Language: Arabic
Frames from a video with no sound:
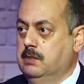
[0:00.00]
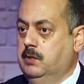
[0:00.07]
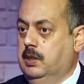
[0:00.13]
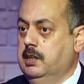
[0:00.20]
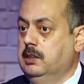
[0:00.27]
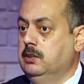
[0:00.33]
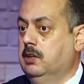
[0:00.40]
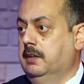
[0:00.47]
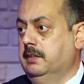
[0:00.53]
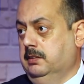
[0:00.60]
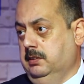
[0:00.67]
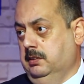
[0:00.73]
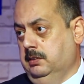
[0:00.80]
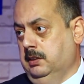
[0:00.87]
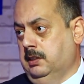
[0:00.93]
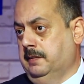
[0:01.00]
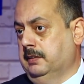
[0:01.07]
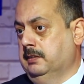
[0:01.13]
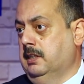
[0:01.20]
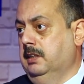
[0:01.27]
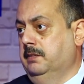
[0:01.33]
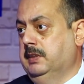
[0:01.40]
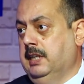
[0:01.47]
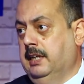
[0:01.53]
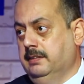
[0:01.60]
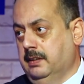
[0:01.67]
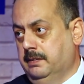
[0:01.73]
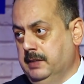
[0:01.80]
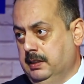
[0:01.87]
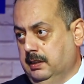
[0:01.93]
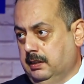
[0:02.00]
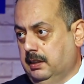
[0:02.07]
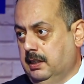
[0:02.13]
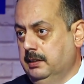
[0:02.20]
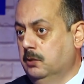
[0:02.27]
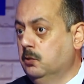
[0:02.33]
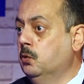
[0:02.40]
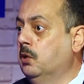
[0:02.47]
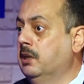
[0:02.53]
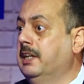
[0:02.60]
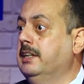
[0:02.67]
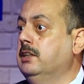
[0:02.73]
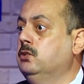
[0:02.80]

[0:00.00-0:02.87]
معين وهذا هذا الطالب يتحدث بين اقرانه وهو طبعا. لا